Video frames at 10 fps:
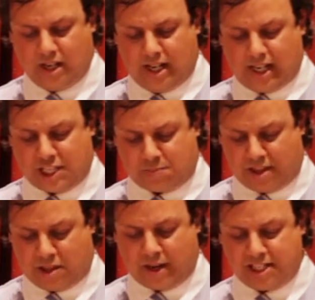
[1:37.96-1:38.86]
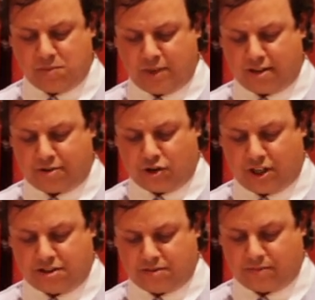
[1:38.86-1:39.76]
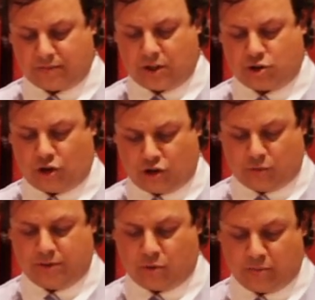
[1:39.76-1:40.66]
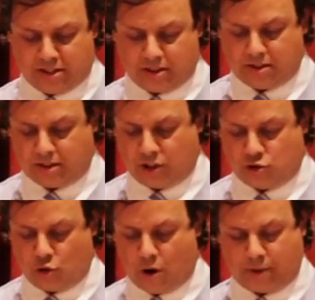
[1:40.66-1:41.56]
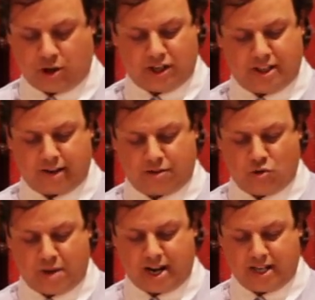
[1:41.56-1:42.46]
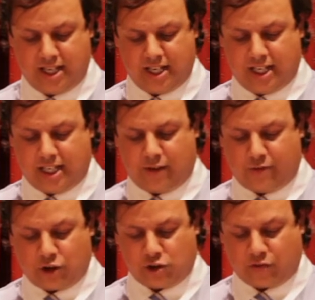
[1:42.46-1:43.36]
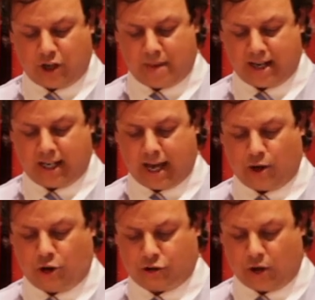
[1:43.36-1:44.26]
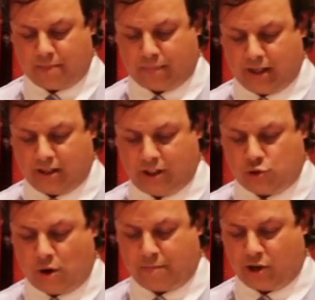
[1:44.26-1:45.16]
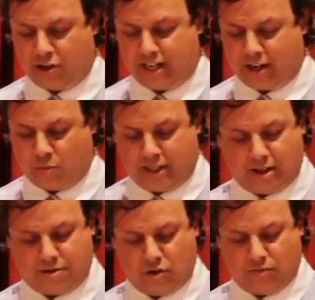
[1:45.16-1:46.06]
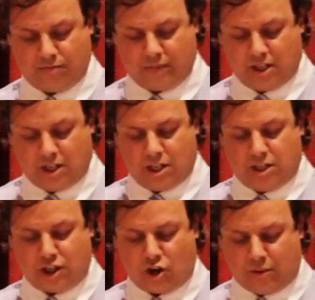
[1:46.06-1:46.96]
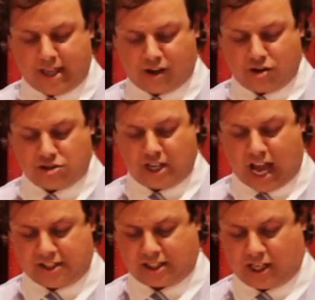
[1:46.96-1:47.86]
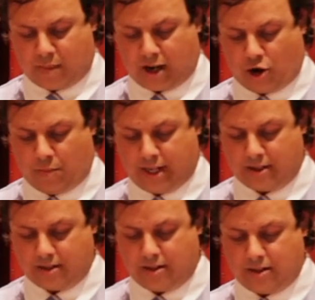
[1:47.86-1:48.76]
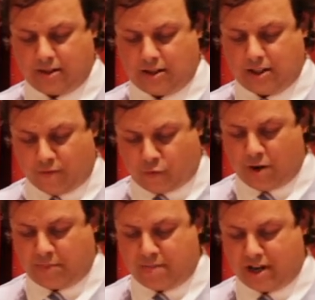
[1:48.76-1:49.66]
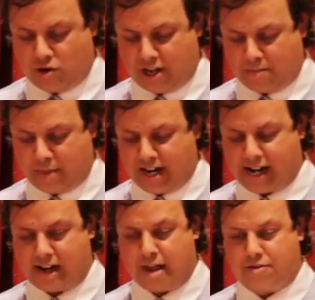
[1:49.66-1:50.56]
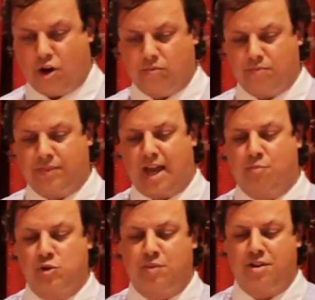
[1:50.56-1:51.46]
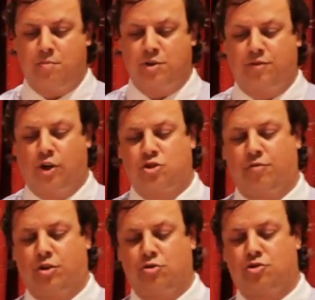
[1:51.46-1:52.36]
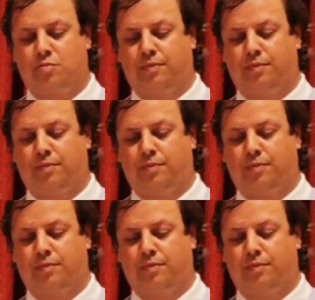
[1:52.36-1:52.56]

Las principales inspiraciones eh, son los von Mises y su a priori de la acción humana, y el filósofo alemán Karl Otto Appel y su a priori de la argumentación, sin olvidarnos de Hans Hermann Hoppe, quien fue el primero en ver la relación de ambos principios filosóficos.